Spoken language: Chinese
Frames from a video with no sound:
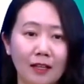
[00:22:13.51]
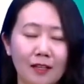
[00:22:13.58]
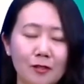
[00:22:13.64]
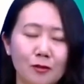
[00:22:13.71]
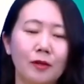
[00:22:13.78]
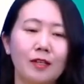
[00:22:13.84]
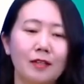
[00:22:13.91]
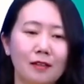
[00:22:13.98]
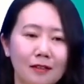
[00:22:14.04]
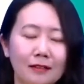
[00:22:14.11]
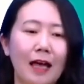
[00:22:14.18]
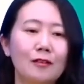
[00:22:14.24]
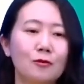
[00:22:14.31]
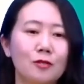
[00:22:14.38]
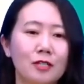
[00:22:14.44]
所以
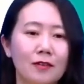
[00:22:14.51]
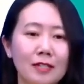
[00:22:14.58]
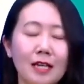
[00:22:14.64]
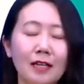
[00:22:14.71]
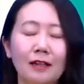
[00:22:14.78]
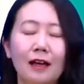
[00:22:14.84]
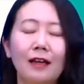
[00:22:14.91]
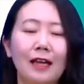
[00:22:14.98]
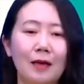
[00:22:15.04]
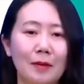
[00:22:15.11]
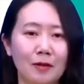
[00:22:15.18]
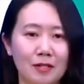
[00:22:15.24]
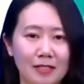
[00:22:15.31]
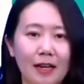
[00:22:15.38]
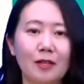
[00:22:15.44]
它就是因为这个来表
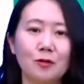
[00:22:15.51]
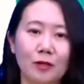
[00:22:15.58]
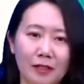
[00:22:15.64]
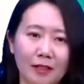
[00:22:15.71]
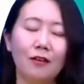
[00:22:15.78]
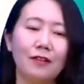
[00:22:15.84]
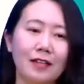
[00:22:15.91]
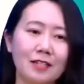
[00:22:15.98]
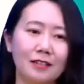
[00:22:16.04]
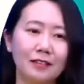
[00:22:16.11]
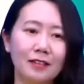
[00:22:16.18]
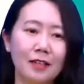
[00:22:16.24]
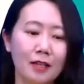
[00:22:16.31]
示将来确定要发生。